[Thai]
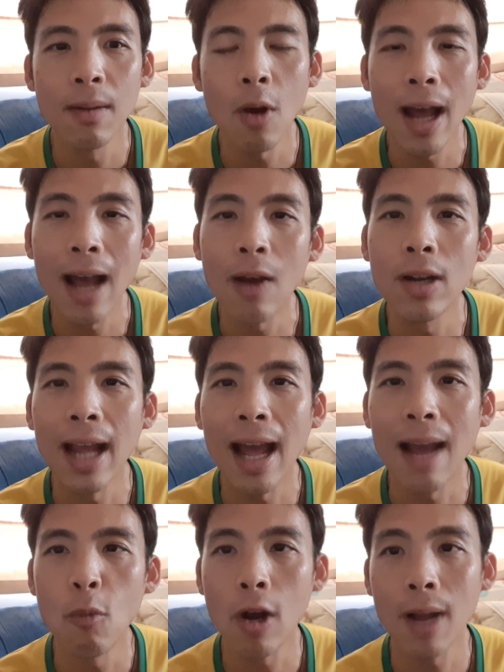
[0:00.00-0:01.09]
พ่อค้าคนกลา
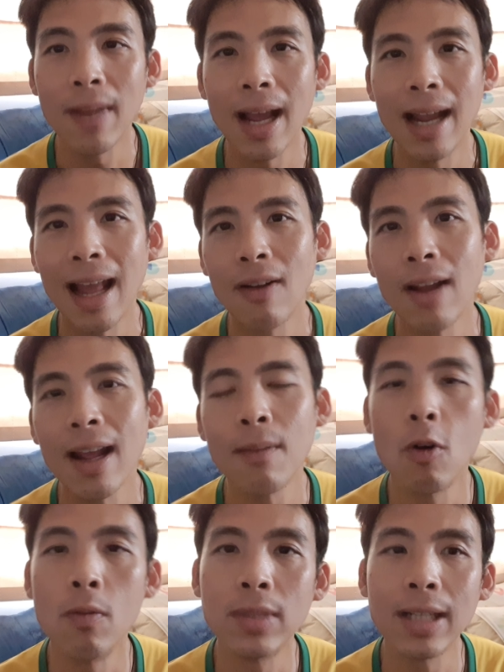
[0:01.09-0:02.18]
งบวกกำไรแล้วนะ
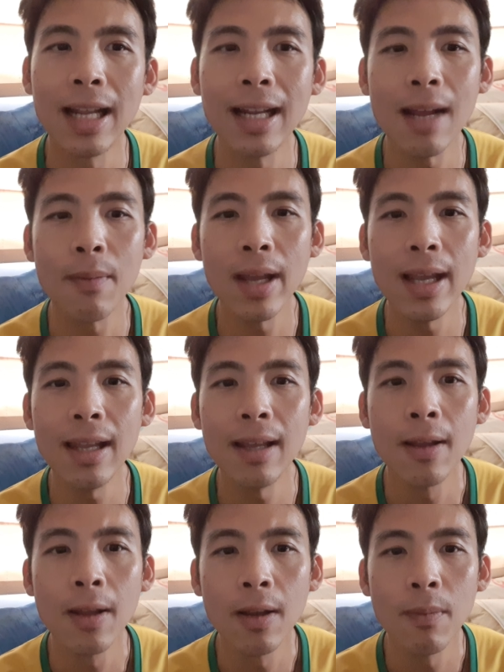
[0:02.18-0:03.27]
ผมจะแนะนำให้
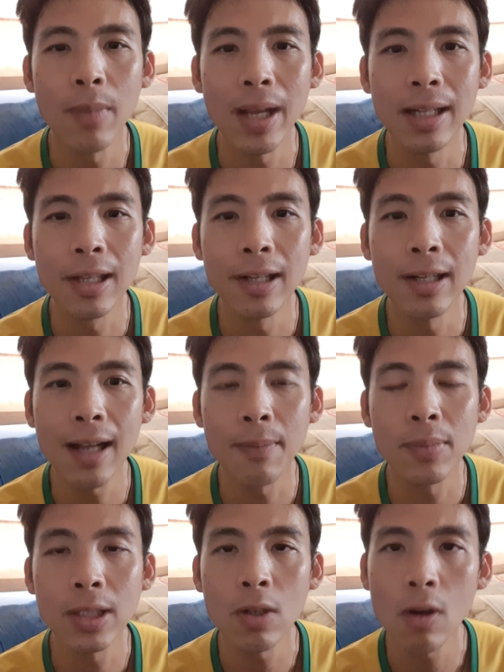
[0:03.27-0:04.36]
ไปซื้อกับ
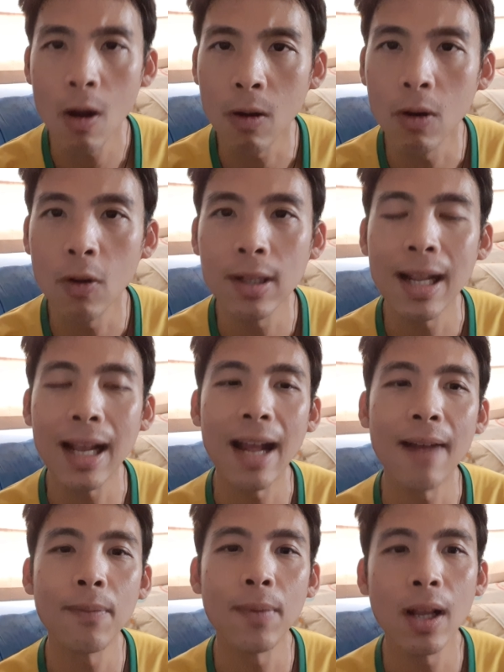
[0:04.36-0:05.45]
เจ้าของรถนะค
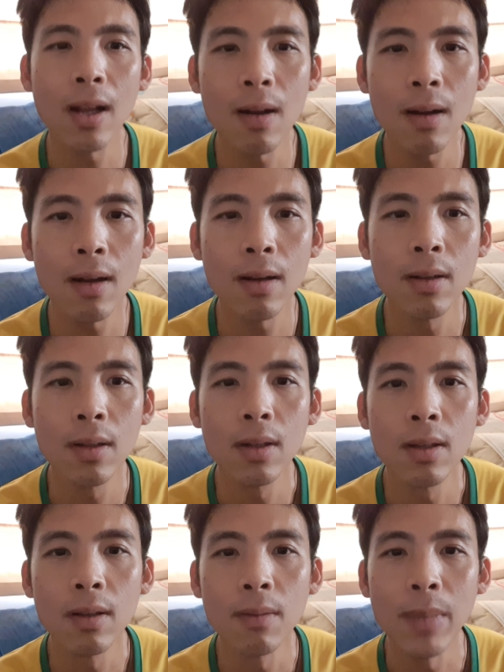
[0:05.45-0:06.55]
รับ แล้วก็
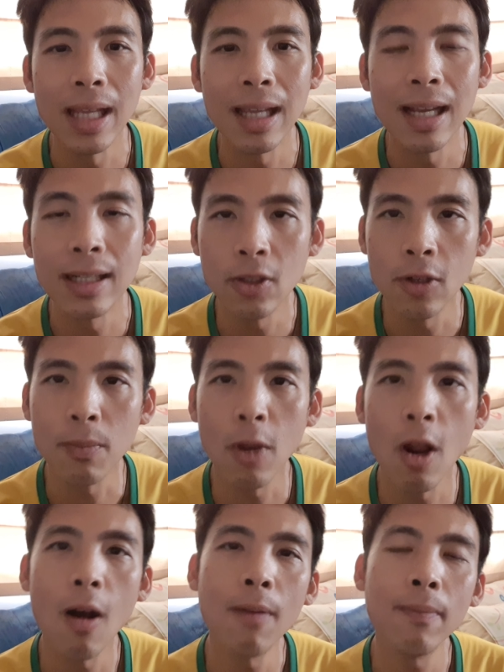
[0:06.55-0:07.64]
มีเงินสดพ
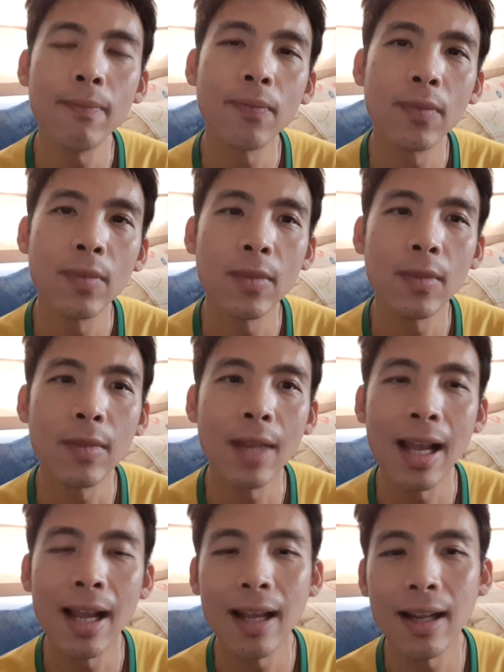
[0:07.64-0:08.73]
ร้อม
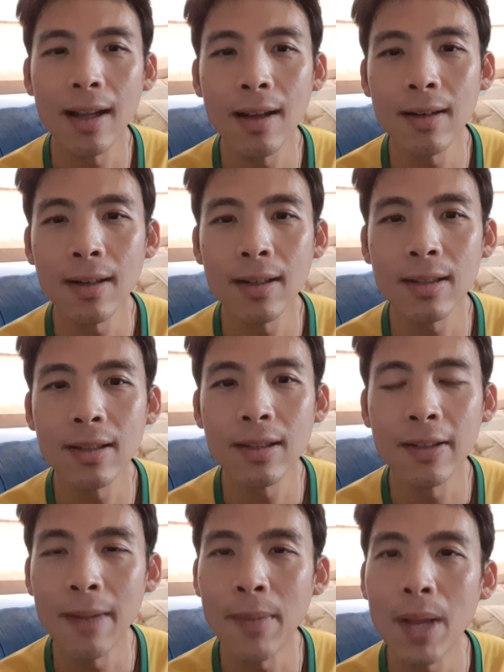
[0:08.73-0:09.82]
นะฮะ แล้วก็
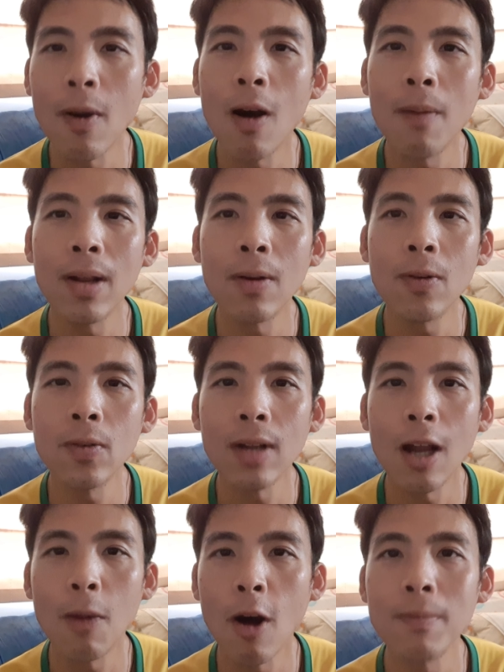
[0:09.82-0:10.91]
เตรียมให้พร้อมแล้ว
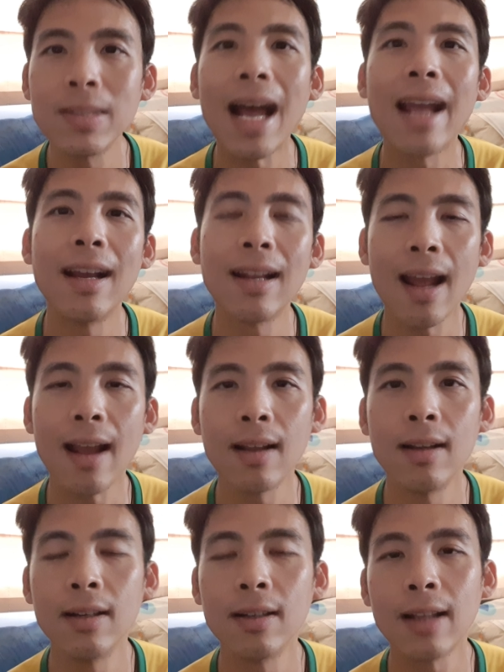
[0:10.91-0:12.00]
เราพร้อมจ่ายเงินอะ
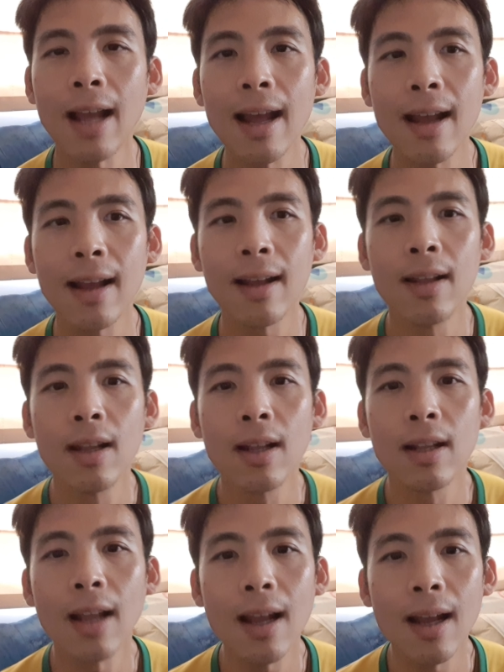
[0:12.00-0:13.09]
คือถ้า
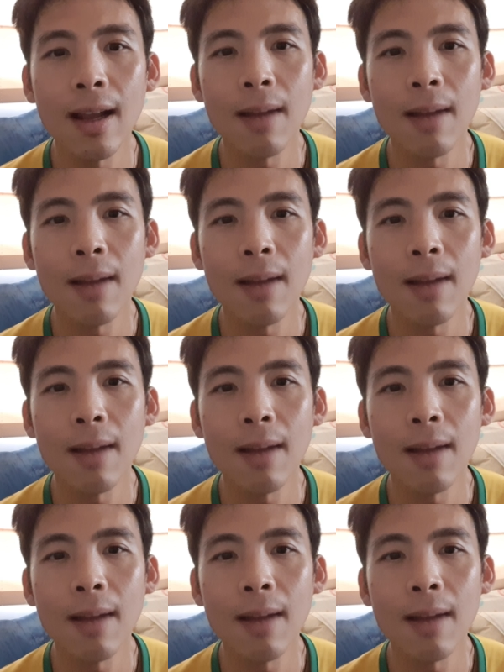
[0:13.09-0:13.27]
ถ้า